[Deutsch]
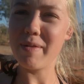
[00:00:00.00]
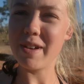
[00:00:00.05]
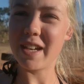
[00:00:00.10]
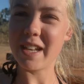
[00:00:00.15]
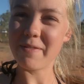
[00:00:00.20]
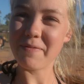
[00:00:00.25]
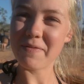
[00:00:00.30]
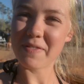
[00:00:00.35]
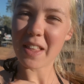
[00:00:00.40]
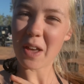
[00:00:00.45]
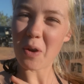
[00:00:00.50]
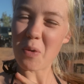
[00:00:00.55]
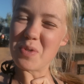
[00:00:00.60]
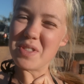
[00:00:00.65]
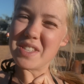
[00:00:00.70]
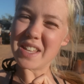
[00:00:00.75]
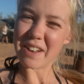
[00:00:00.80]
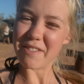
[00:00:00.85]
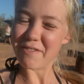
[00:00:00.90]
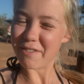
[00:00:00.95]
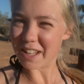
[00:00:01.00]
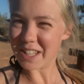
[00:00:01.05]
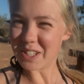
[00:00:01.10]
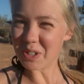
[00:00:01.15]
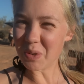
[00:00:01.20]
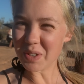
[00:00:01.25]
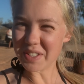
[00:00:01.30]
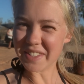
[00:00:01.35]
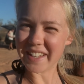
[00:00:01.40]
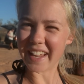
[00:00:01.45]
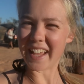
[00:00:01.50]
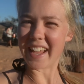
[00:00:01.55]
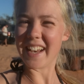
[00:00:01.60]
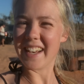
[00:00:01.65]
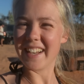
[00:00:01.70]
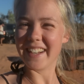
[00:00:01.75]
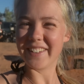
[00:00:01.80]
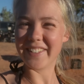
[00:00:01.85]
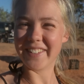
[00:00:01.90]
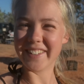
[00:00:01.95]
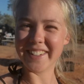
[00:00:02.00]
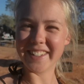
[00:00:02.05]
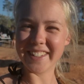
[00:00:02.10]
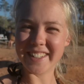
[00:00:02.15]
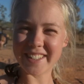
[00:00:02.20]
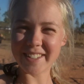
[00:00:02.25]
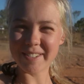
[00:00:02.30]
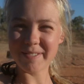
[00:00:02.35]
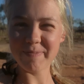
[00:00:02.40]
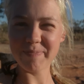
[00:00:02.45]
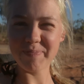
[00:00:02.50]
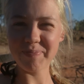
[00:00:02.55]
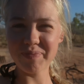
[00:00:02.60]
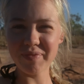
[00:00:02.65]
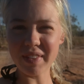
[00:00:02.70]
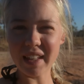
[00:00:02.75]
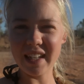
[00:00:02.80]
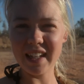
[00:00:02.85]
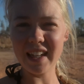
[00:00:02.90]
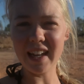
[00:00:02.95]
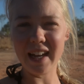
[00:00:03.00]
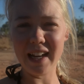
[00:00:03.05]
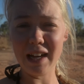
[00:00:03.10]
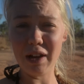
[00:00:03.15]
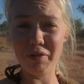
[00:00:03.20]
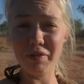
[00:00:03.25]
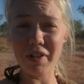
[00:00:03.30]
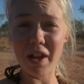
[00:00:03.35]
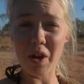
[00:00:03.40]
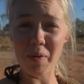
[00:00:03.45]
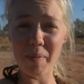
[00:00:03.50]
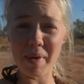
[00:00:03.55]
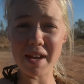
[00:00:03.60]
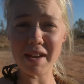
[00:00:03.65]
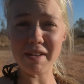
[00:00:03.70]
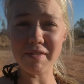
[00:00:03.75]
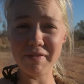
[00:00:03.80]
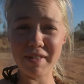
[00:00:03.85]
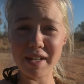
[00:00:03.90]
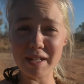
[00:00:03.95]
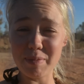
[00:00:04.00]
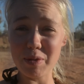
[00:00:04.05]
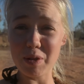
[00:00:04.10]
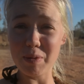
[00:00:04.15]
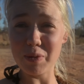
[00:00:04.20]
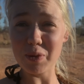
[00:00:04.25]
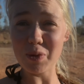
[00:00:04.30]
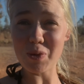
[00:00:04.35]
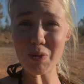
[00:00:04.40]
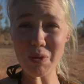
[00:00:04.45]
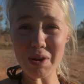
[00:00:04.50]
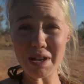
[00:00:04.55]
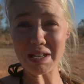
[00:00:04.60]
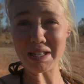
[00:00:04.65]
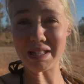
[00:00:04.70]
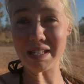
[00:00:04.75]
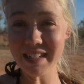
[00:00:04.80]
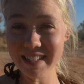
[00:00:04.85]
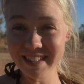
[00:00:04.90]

mit unseren Franzosen dahin und ja, laufen da nochmal hin, weil es bestimmt so cool ist.